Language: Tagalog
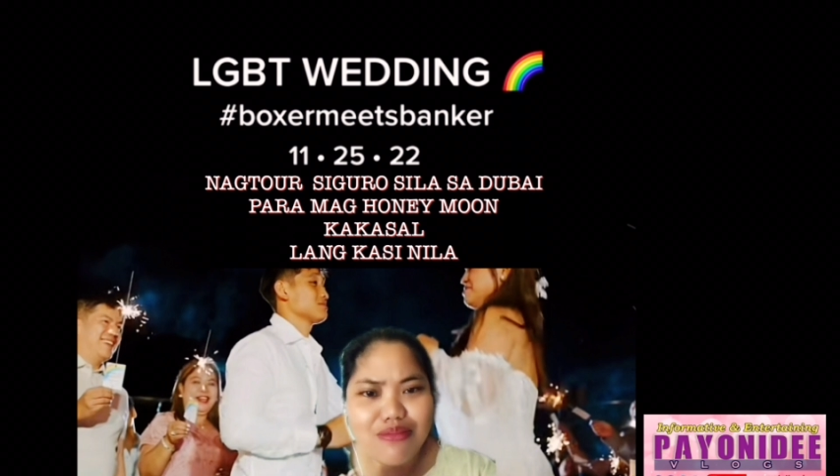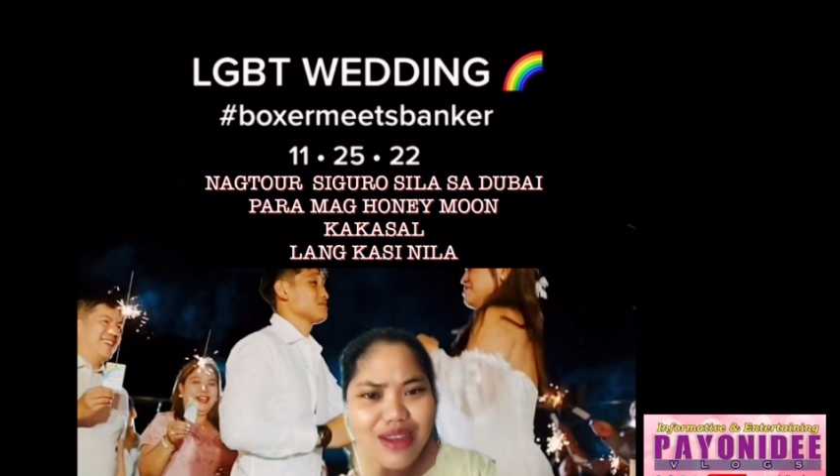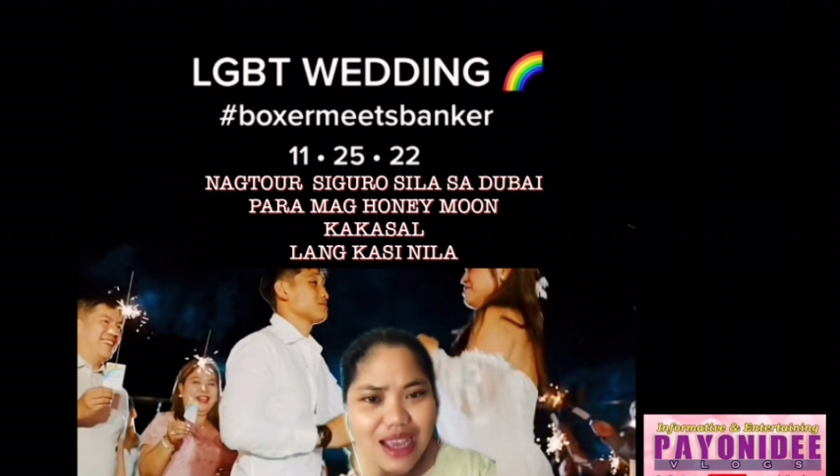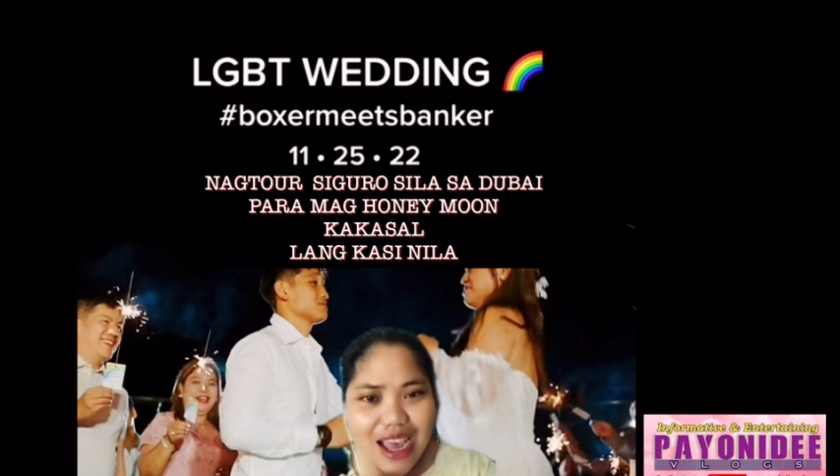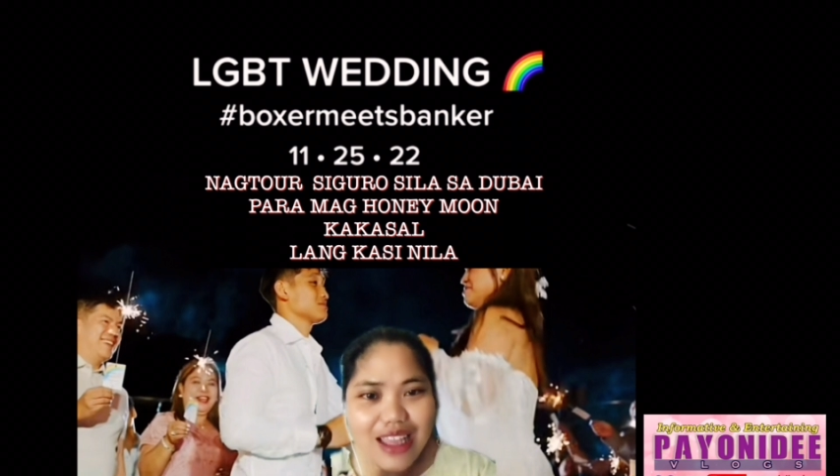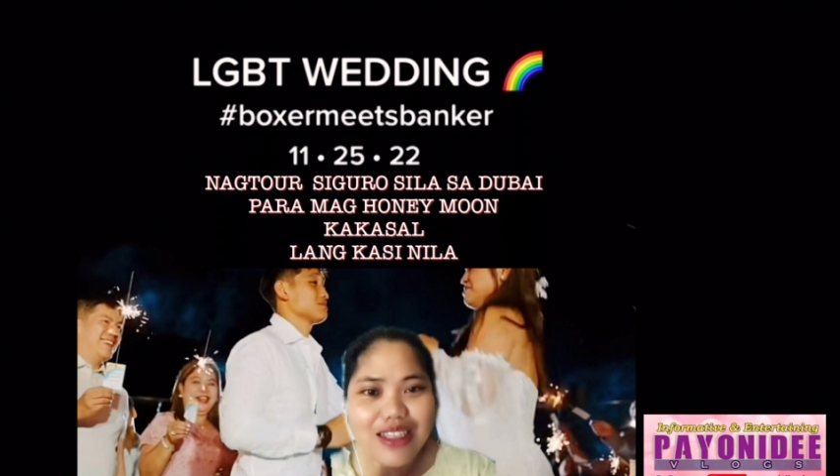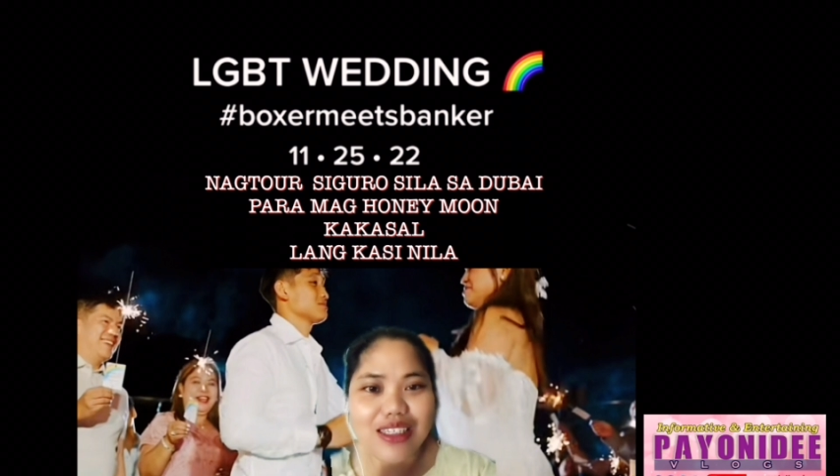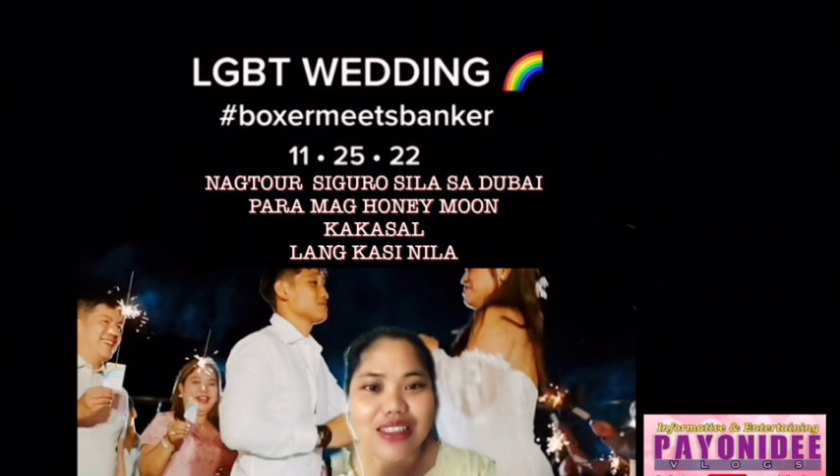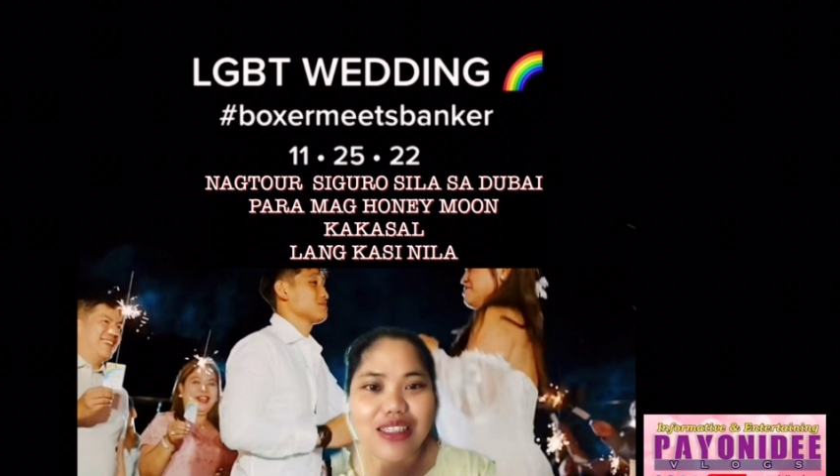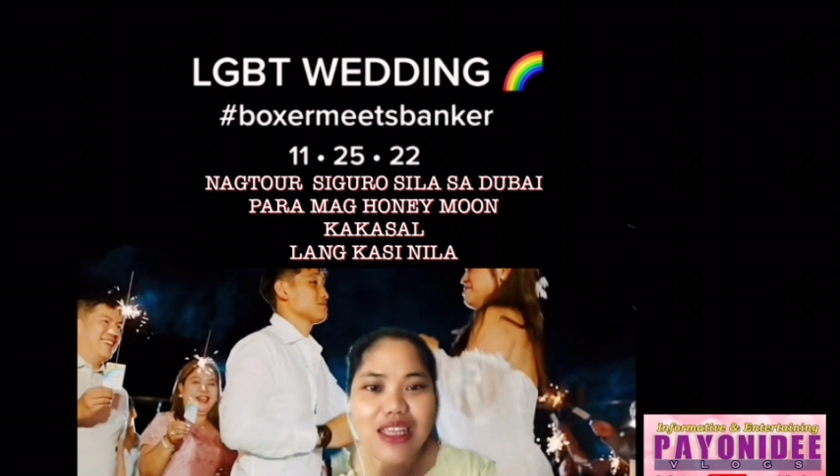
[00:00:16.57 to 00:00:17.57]
nagalit
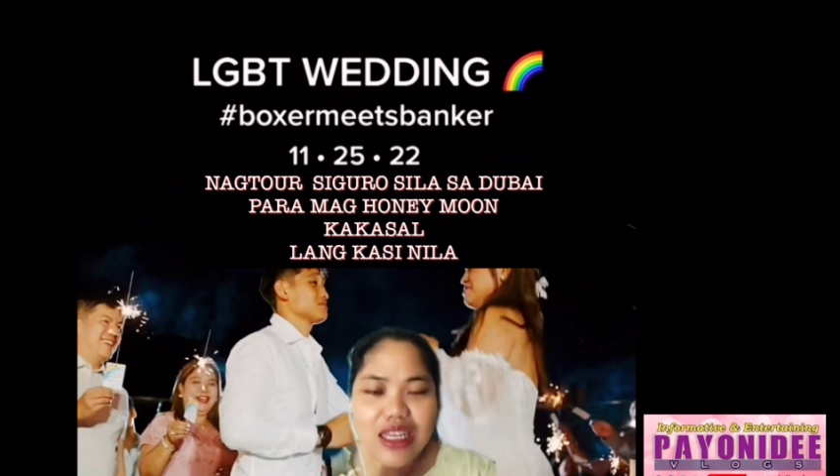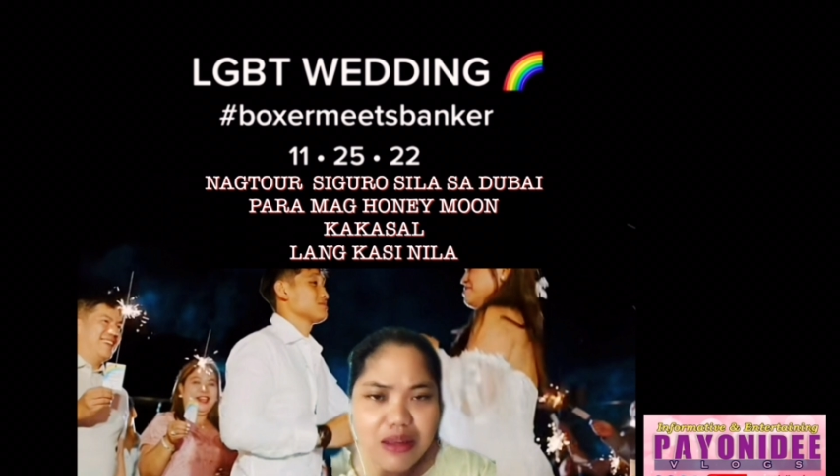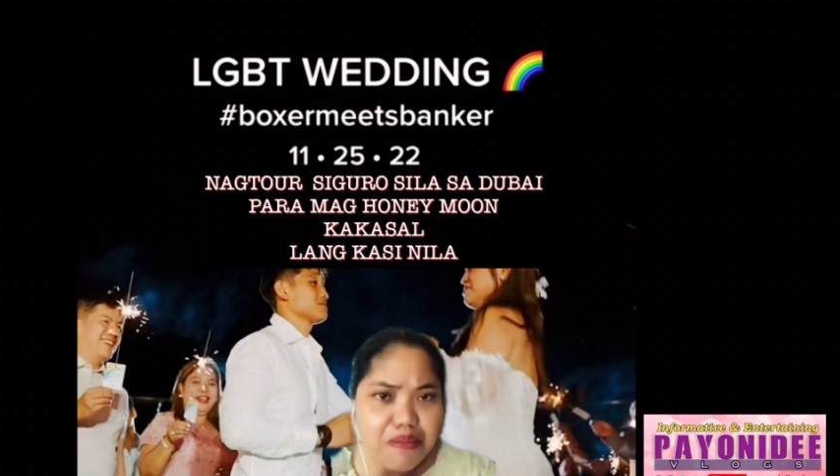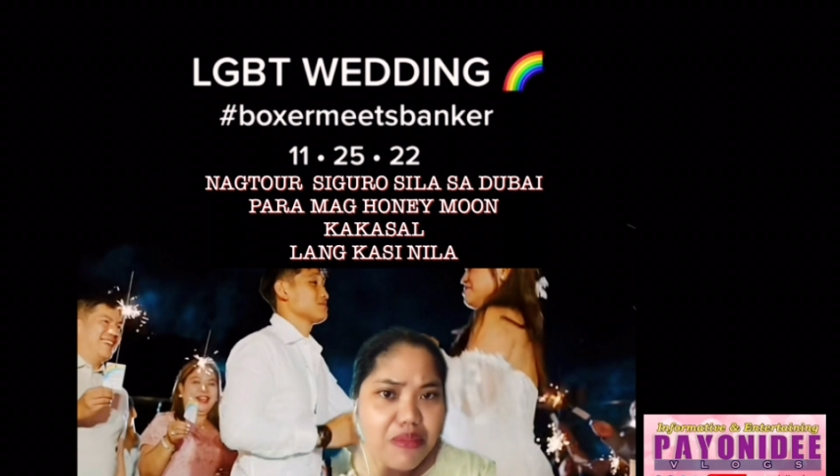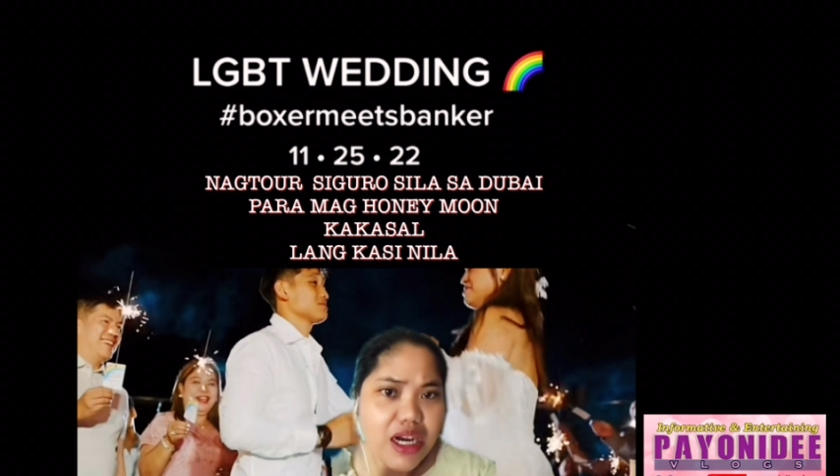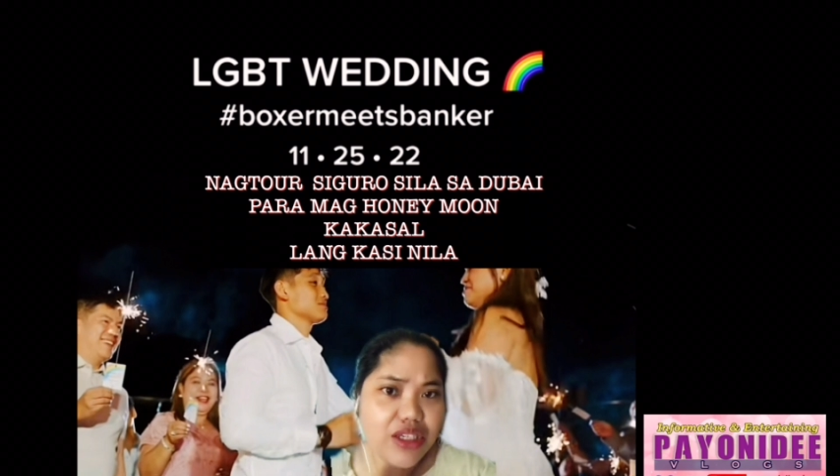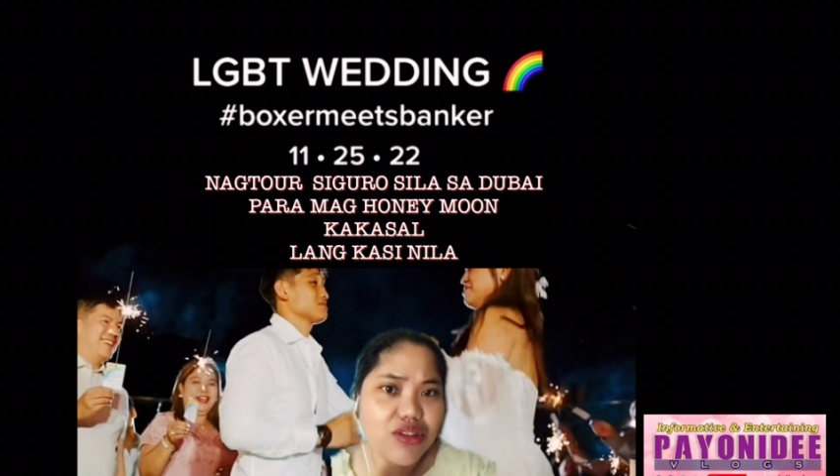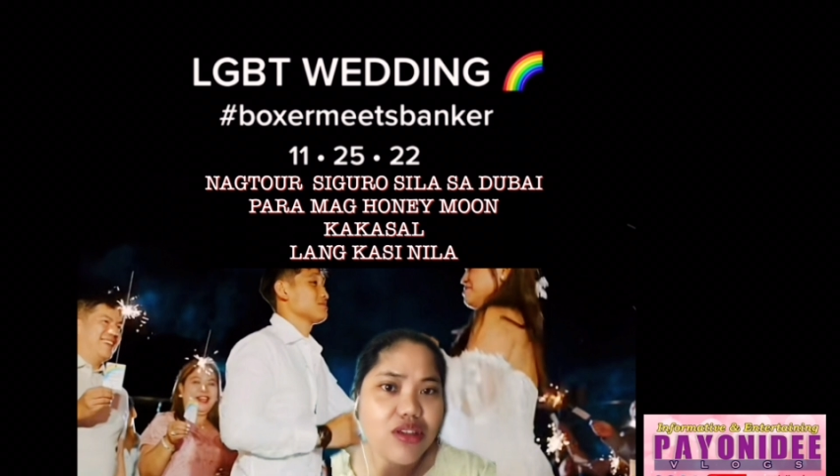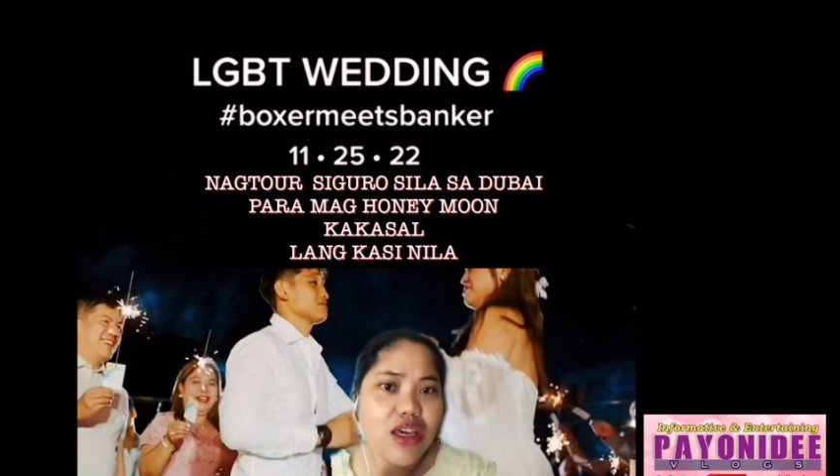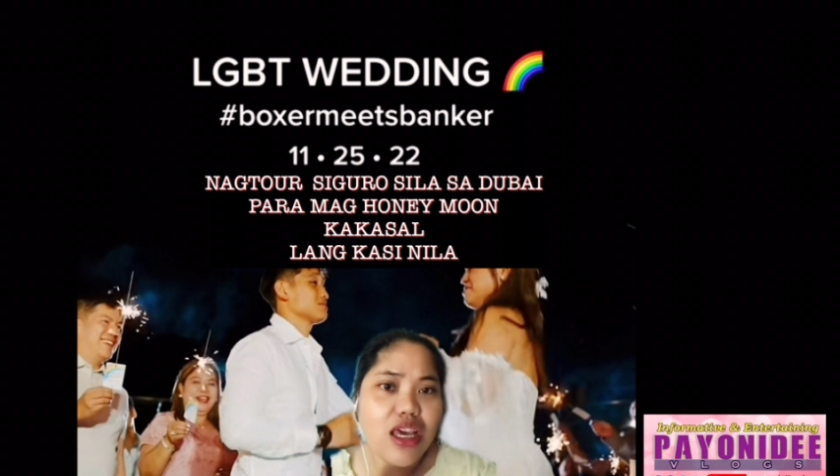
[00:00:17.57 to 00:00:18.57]
sa kanila ng
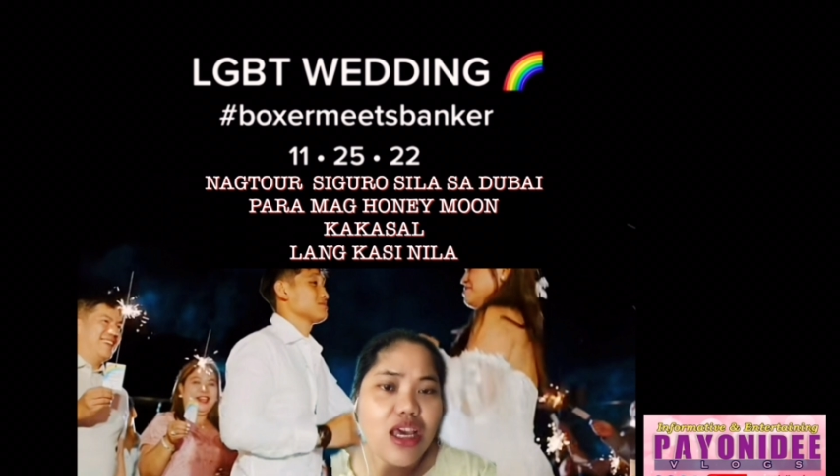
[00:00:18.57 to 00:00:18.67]
bash.